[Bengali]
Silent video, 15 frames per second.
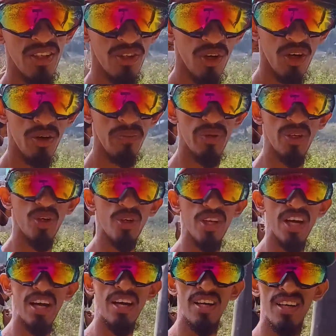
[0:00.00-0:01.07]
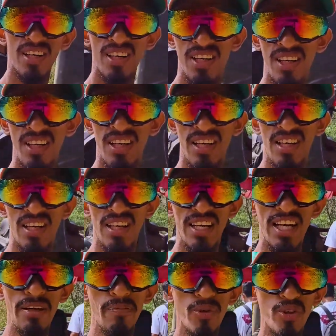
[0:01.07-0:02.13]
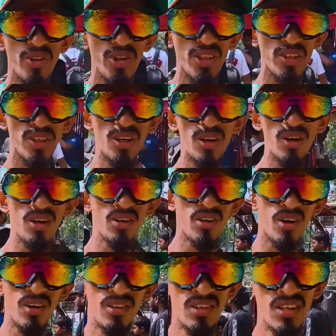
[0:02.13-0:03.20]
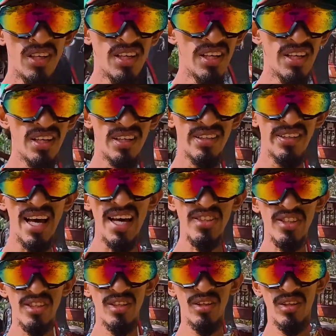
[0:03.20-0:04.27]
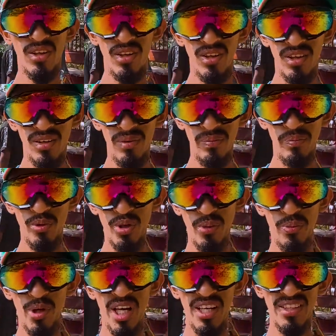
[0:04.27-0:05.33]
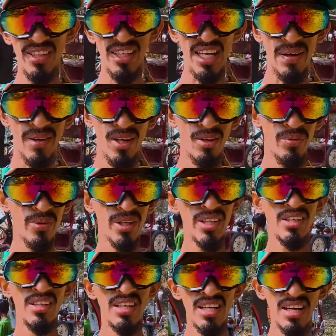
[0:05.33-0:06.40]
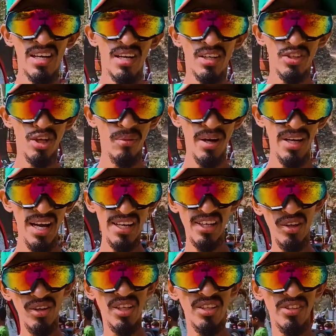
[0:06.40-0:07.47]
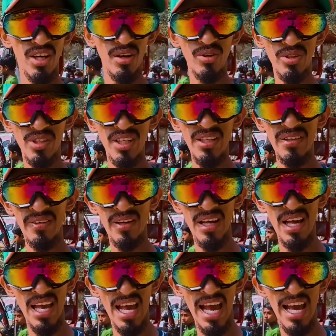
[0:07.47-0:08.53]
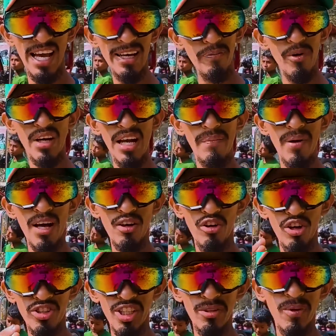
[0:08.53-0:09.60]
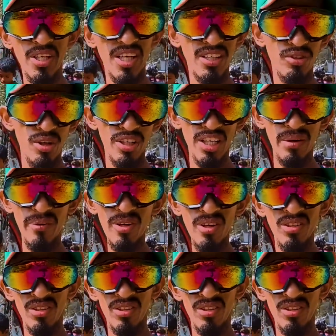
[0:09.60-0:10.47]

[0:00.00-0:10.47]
তো ভিডিওটা এই পর্যন্তই ছিল ডাস্ট পুরো পড়ে গেছে ক্যামেরার উপরে সবাই আশা করি এনজয় করছেন এরপরে আমরা কক্সবাজারে চলে যাব